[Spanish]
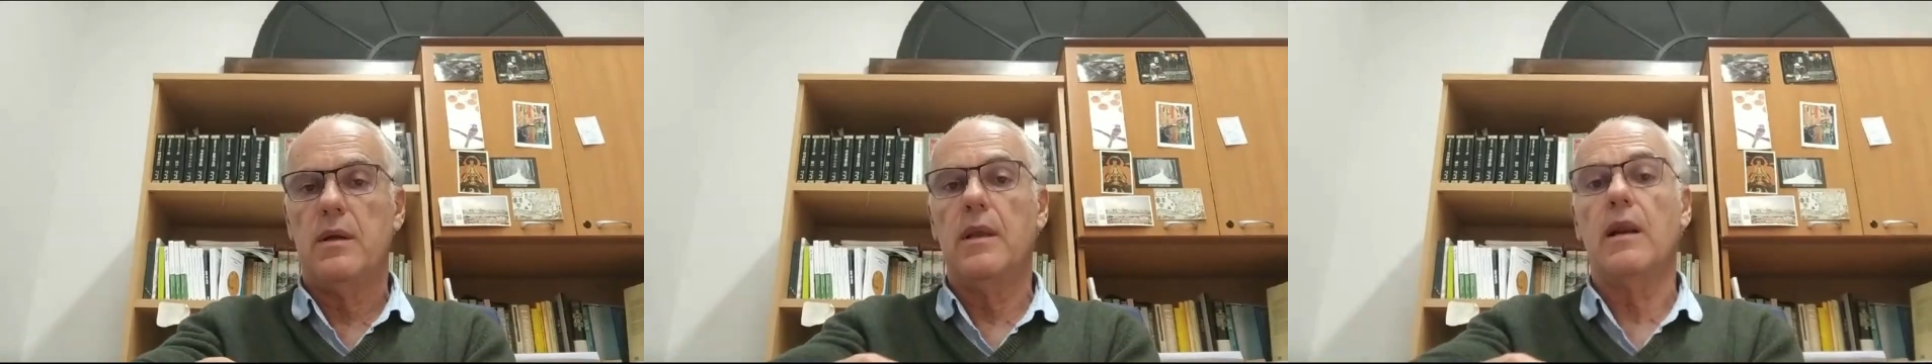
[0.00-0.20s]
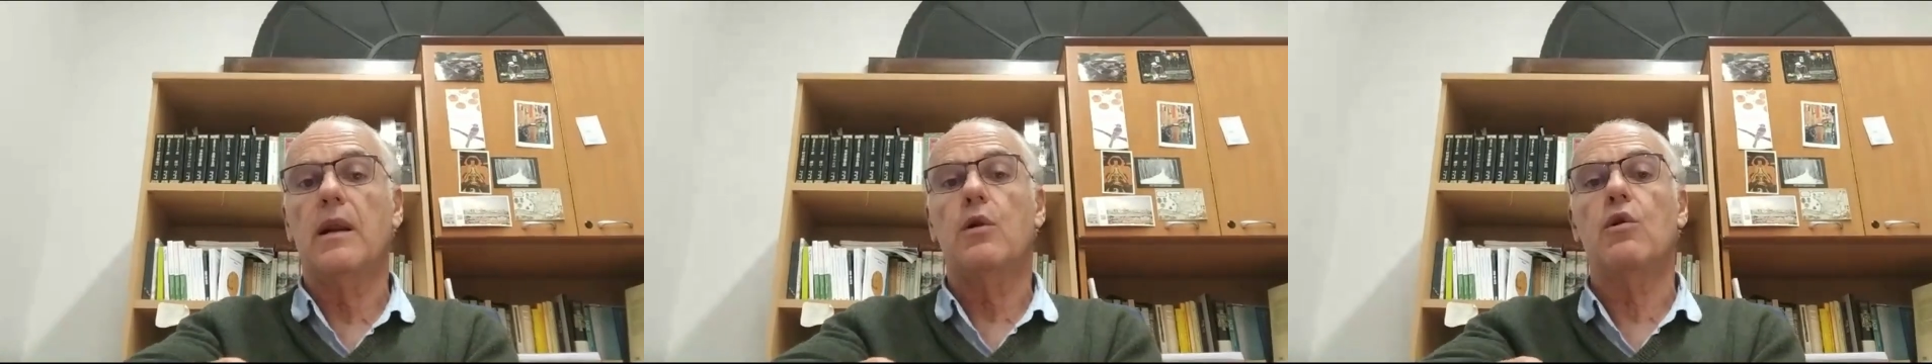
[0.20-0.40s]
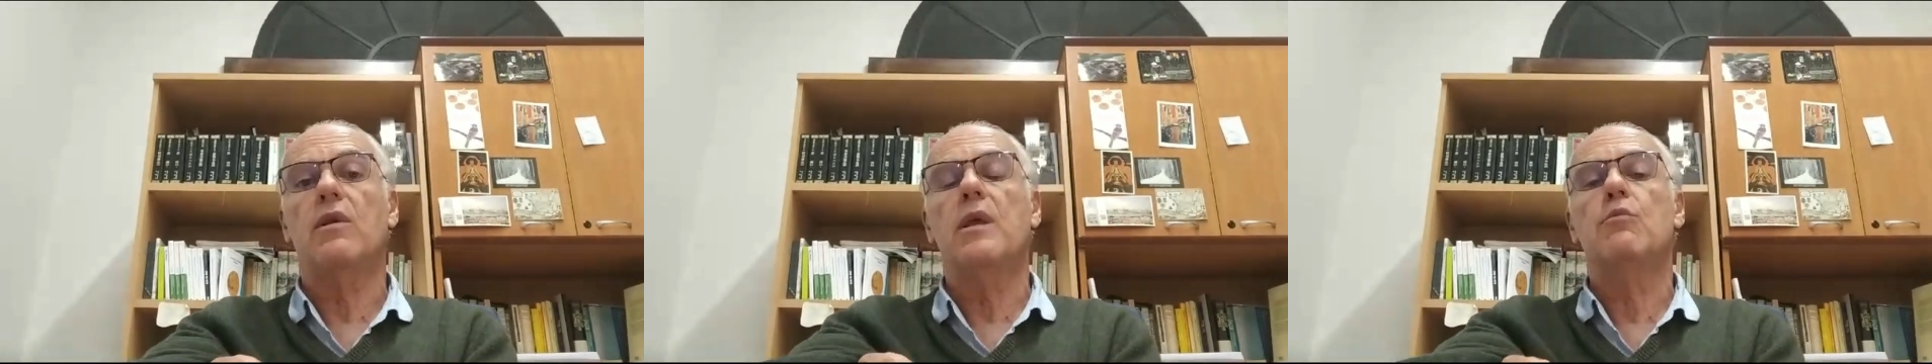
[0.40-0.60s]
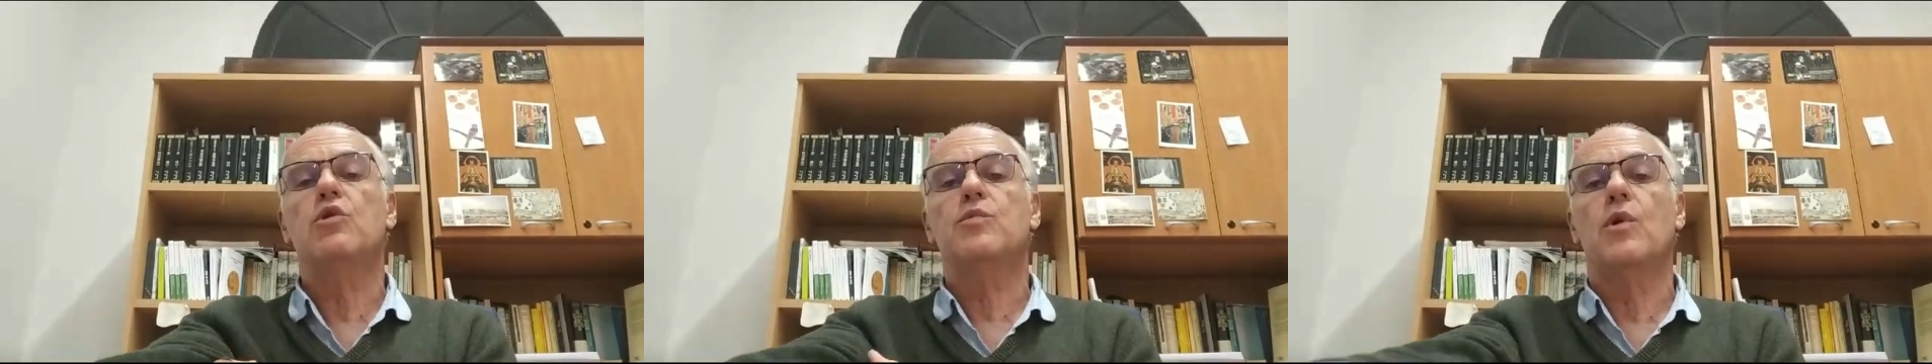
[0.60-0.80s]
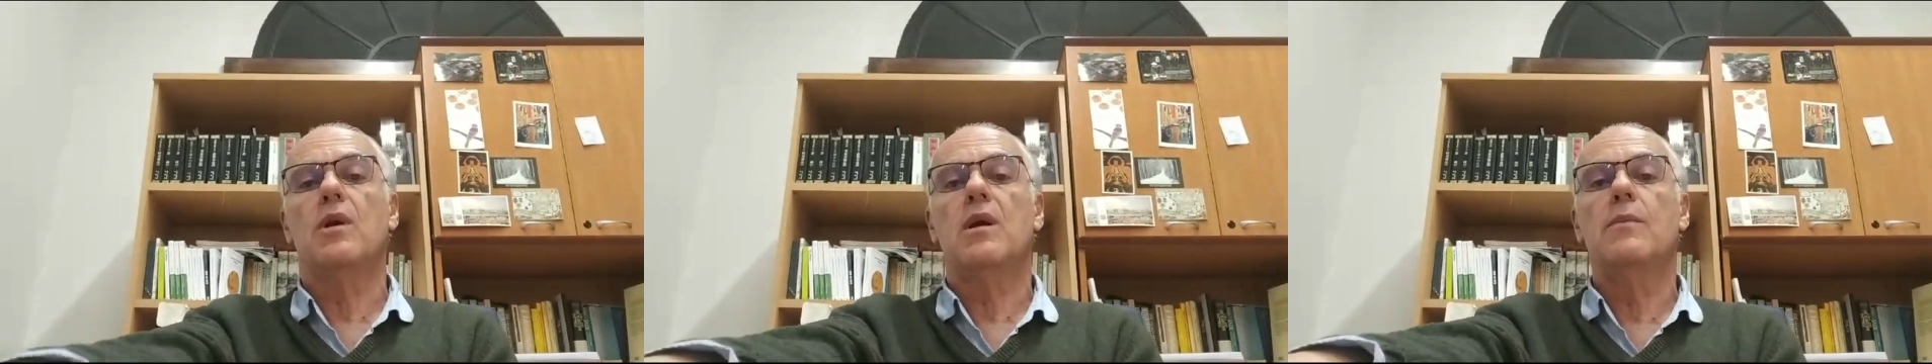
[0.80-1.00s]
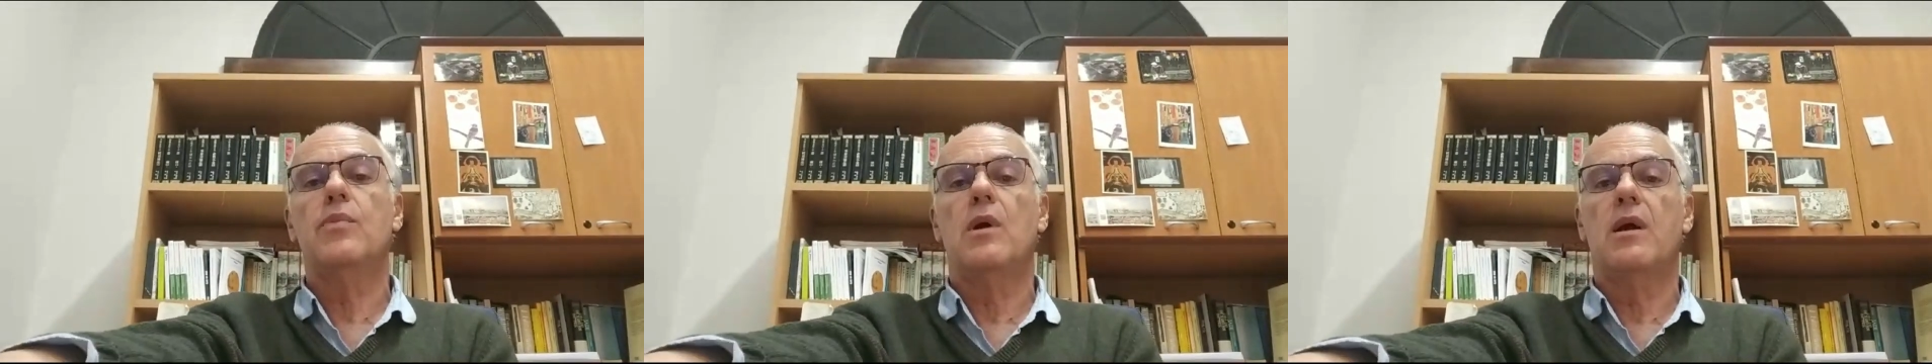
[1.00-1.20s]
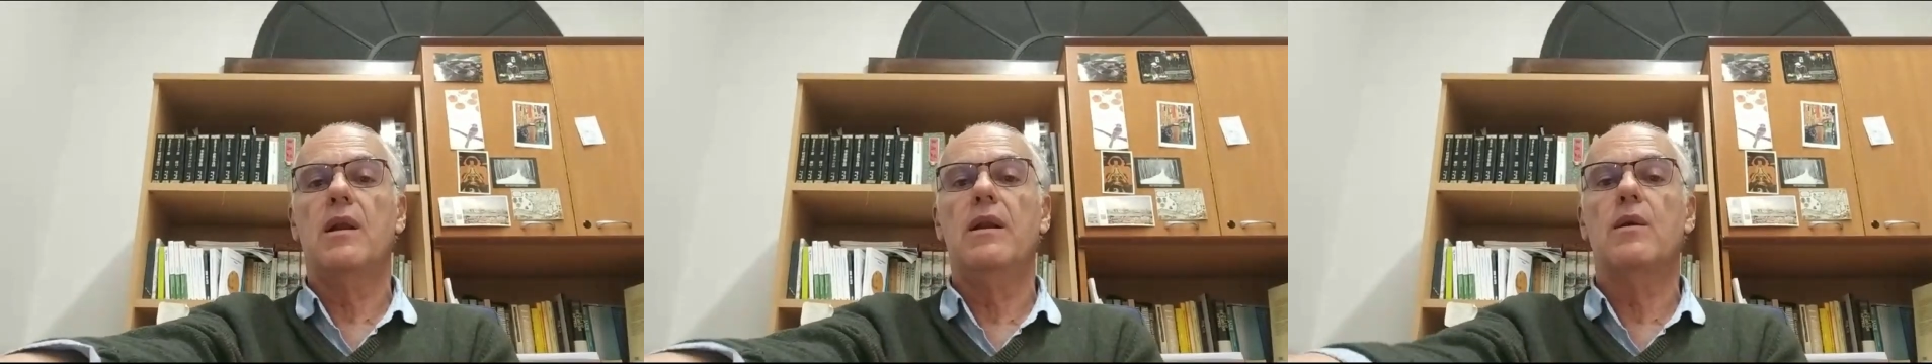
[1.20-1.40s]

Y recordemos, por ejemplo, aquel